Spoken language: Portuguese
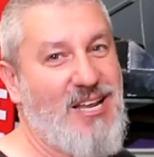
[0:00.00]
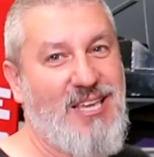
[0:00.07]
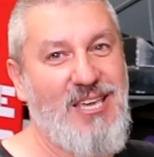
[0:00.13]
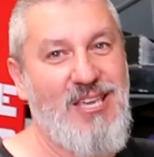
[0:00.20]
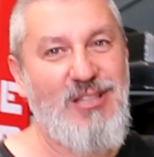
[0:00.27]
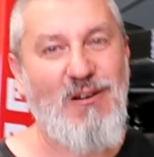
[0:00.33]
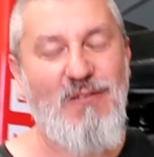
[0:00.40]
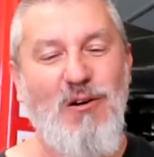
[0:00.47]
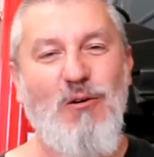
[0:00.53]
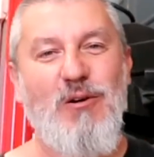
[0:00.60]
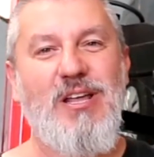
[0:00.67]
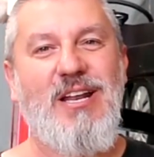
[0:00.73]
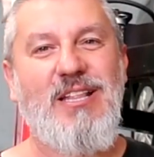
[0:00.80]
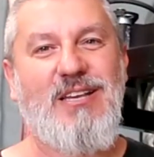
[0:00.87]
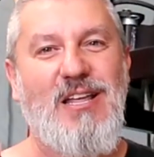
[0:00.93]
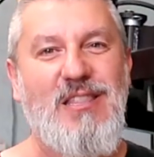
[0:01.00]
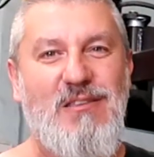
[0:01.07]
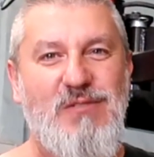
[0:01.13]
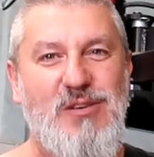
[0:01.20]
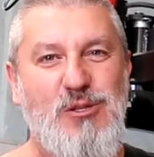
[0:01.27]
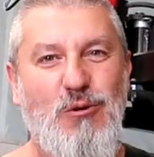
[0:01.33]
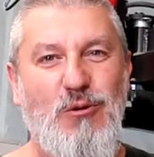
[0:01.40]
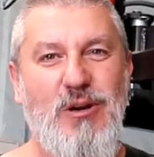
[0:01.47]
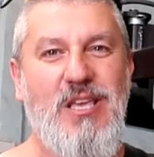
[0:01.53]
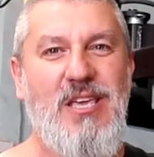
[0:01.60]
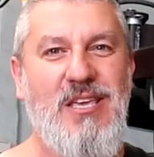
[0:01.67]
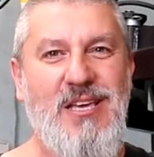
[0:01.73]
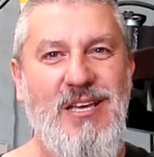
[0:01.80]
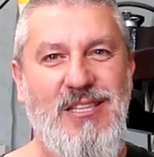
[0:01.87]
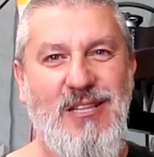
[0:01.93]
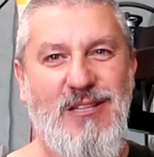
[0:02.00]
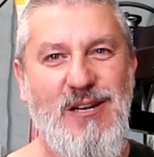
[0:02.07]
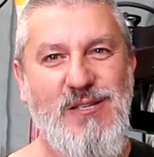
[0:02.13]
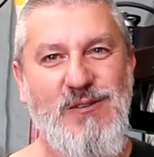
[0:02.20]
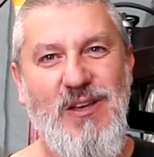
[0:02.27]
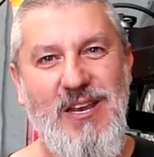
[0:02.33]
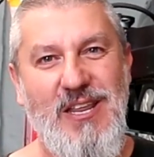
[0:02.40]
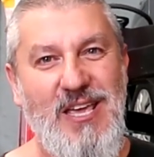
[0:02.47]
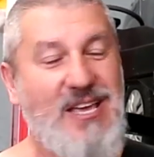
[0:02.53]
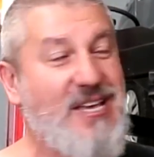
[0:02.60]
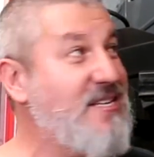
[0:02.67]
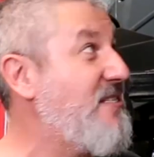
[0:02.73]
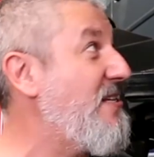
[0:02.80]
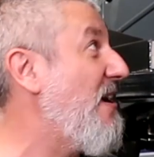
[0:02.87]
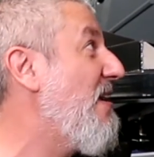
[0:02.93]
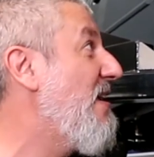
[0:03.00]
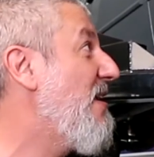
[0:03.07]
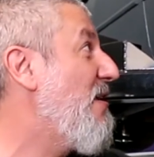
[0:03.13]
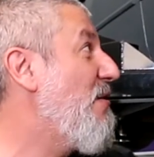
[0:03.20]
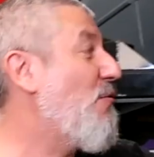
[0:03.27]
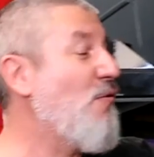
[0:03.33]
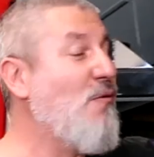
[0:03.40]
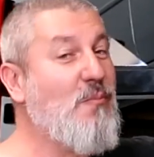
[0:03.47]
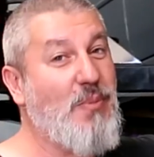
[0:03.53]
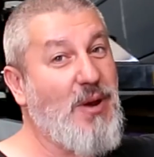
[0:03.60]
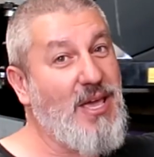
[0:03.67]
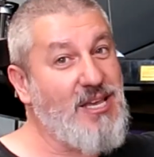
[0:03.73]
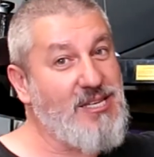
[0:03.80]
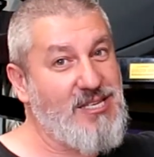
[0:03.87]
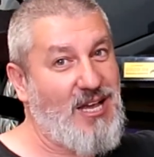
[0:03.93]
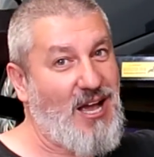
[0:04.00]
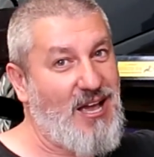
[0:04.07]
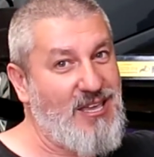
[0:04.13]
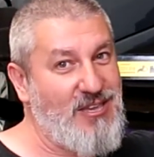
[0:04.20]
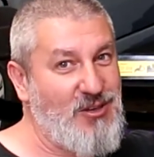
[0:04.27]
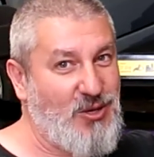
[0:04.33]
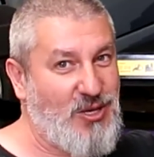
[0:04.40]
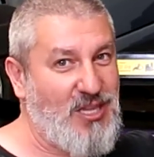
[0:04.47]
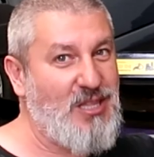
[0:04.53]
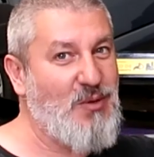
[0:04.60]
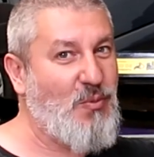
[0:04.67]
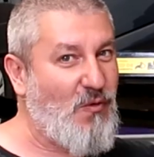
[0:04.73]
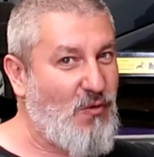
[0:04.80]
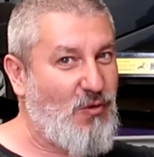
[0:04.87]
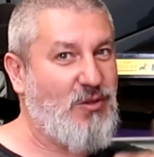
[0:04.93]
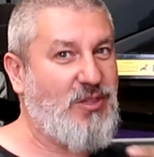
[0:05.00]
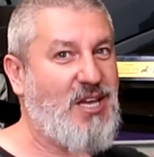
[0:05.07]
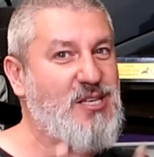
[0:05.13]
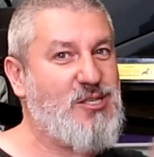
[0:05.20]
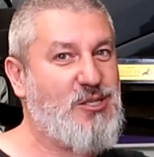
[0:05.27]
ele aqui, estava correndo atrás de vistoria, de transferência. Eu comprei esse carrinho aqui, depois vou contar a